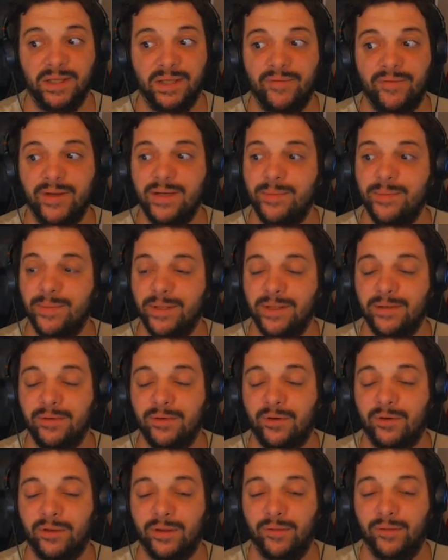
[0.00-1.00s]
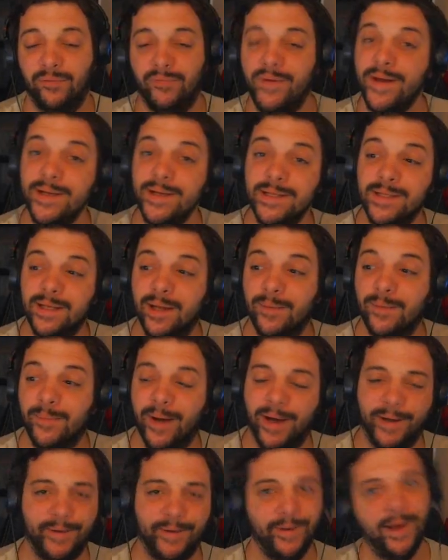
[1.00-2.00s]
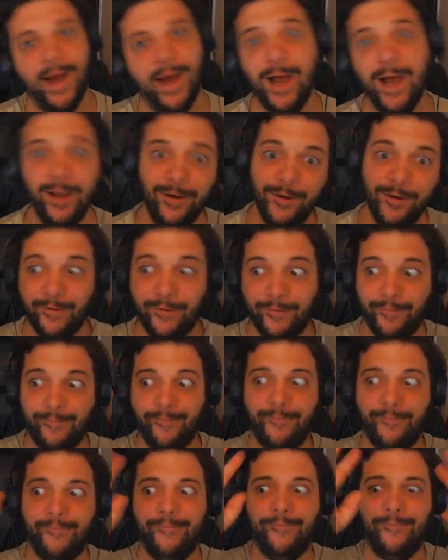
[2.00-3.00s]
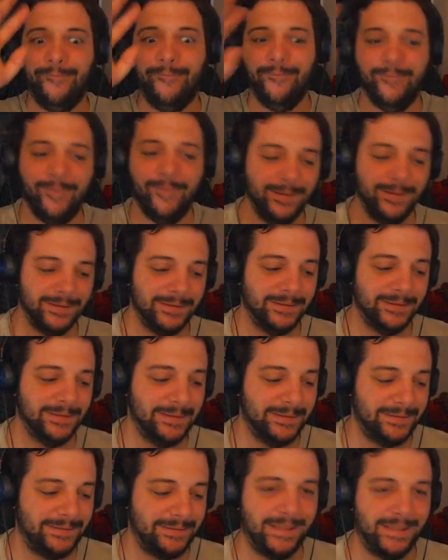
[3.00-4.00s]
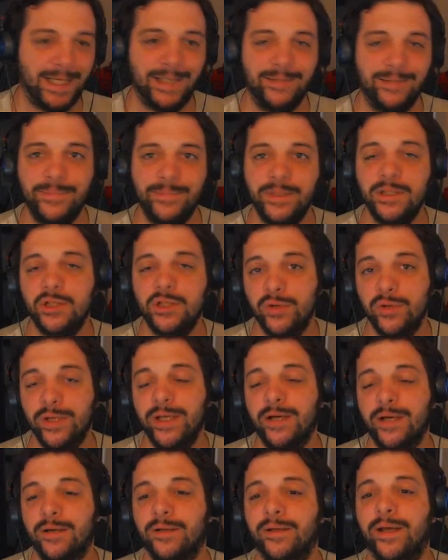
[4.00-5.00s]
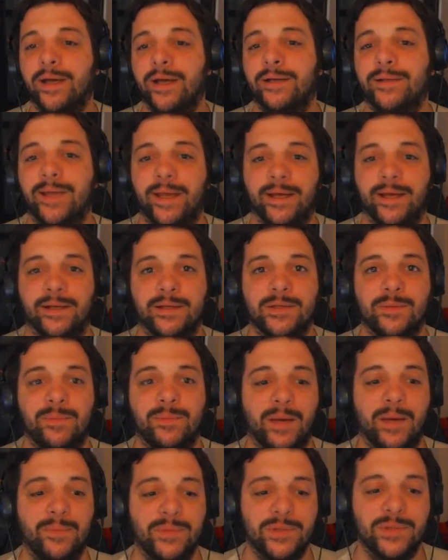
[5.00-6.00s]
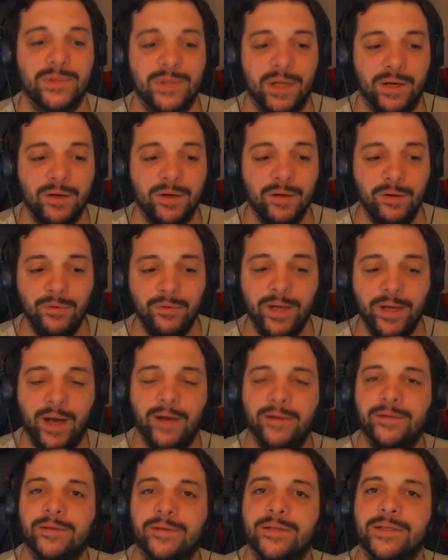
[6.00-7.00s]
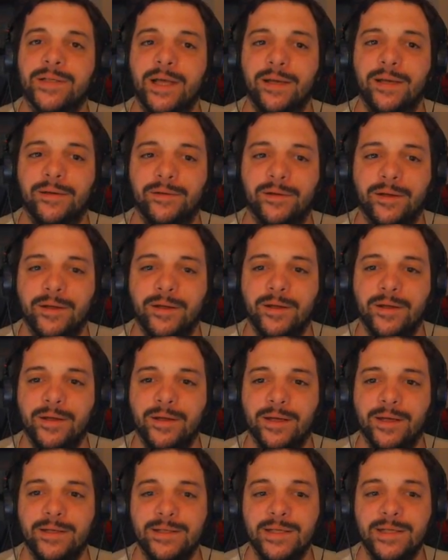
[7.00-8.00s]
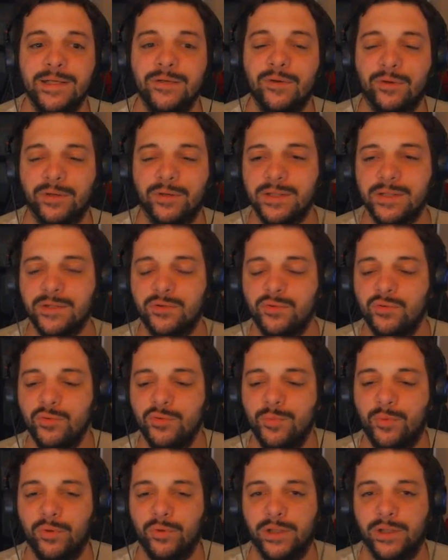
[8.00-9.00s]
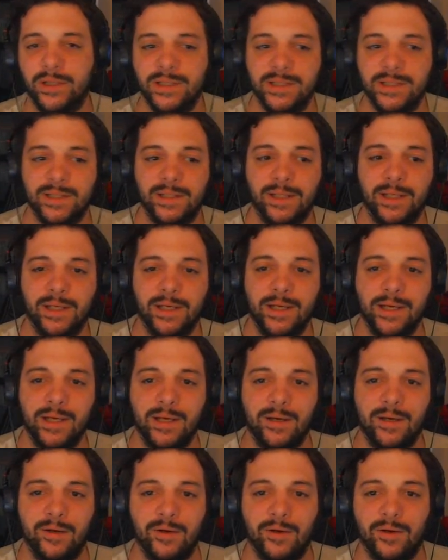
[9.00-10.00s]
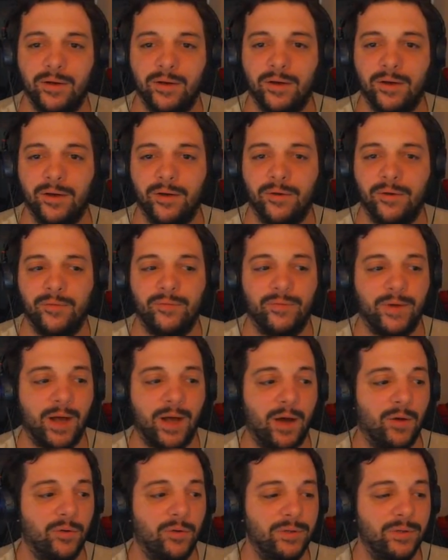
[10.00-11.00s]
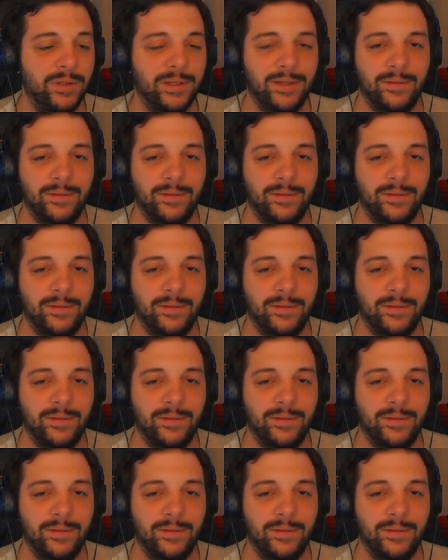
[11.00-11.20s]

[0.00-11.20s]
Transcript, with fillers: Wenn jemand jedoch eine Facecam hat. Hallo! dann bin ich schon eher geneigt, hängen zu bleiben, zu sagen, oh ja, interessant. Jetzt sehe ich noch diesen Typ oder diese äh, Frau.